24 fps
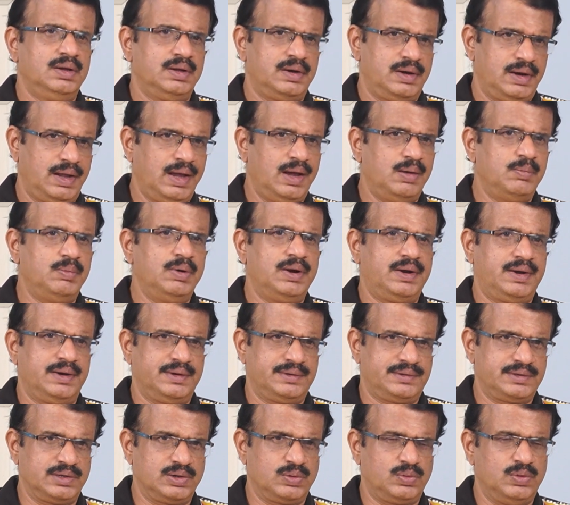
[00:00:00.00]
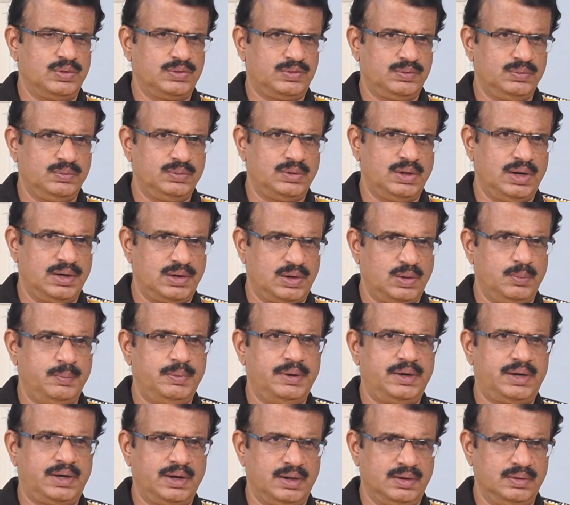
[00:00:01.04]
రిహాబిలిటేషన్ కోసం దాంట్లో
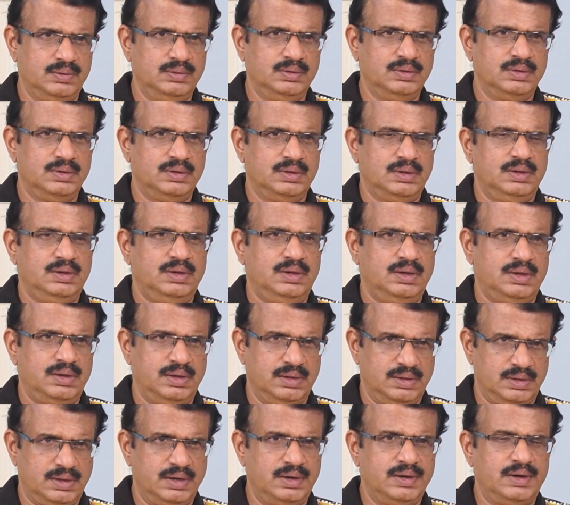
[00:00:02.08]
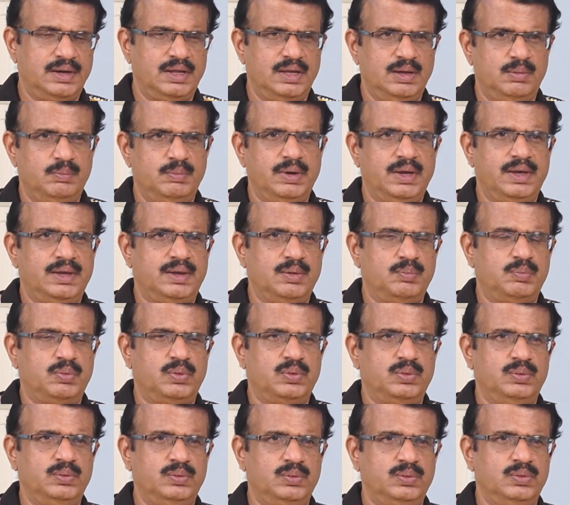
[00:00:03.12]
పెట్టారు ఎందుకంటే ఈ అమ్మాయికి
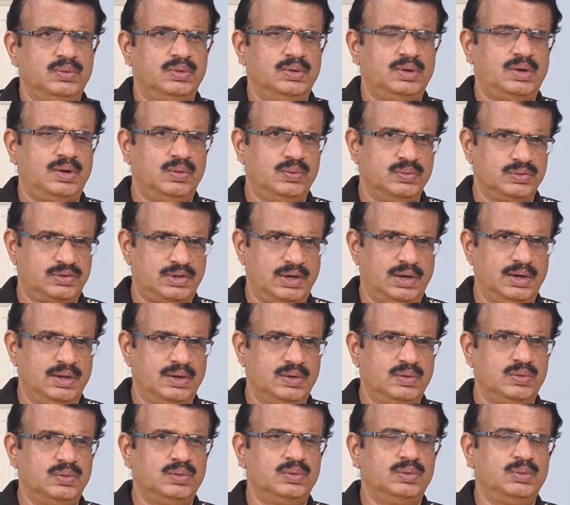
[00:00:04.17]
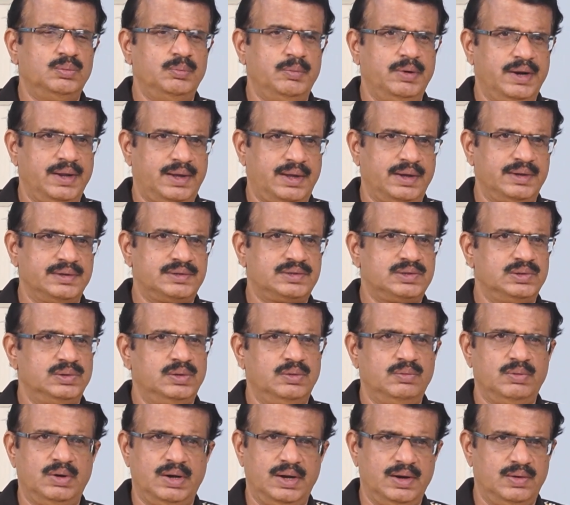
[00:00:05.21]
ఇప్పుడు కౌన్సిలింగు మెడికేషన్
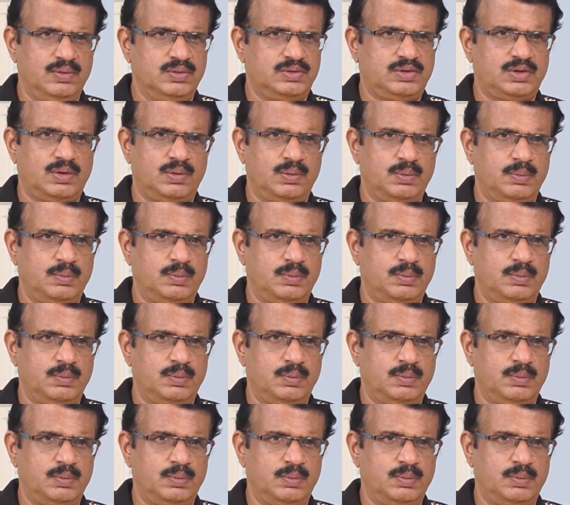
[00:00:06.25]
ఇవన్నీ అవసరం